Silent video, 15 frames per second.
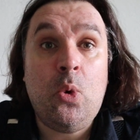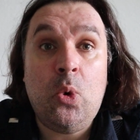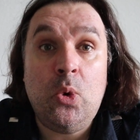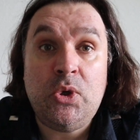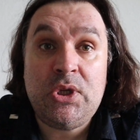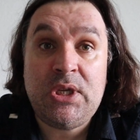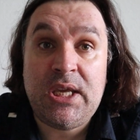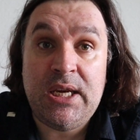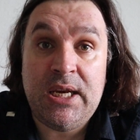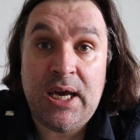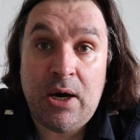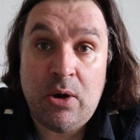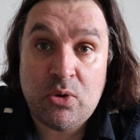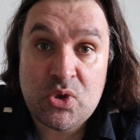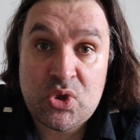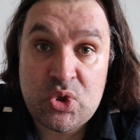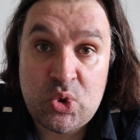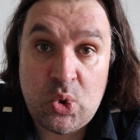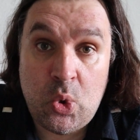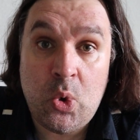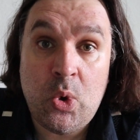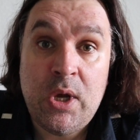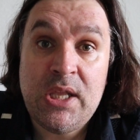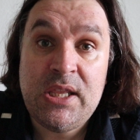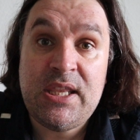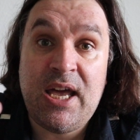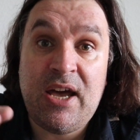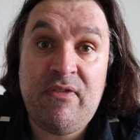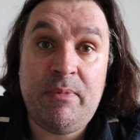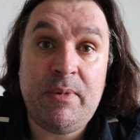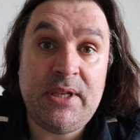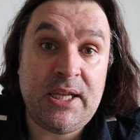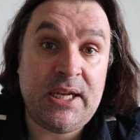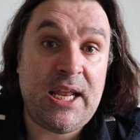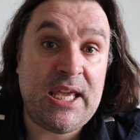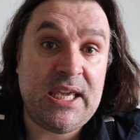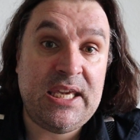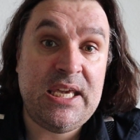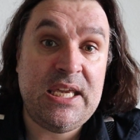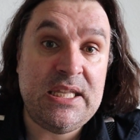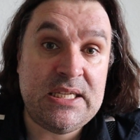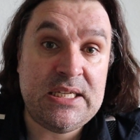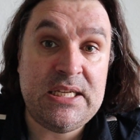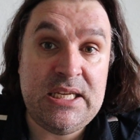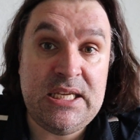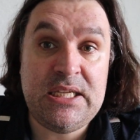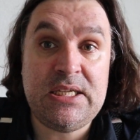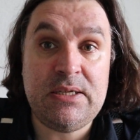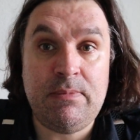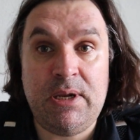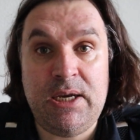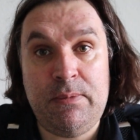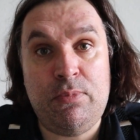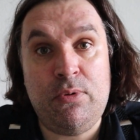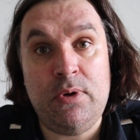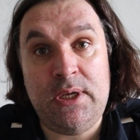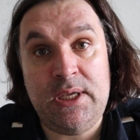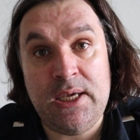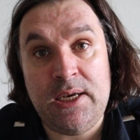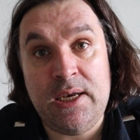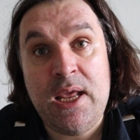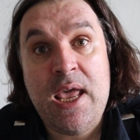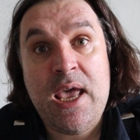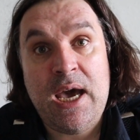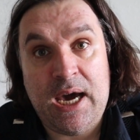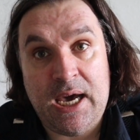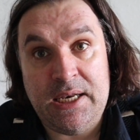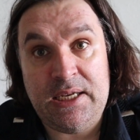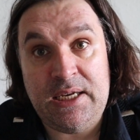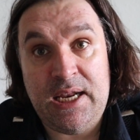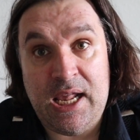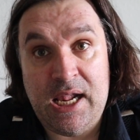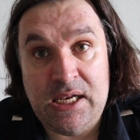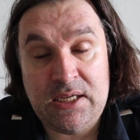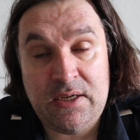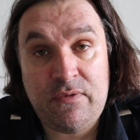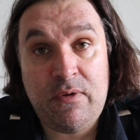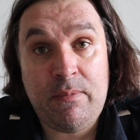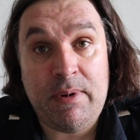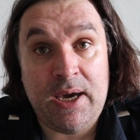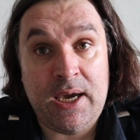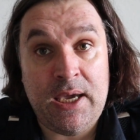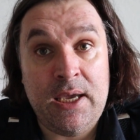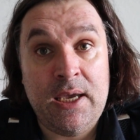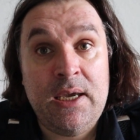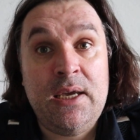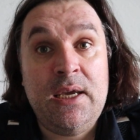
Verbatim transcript: Und genau so darf man dann ein Kind nicht manipulieren an den Eltern vorbei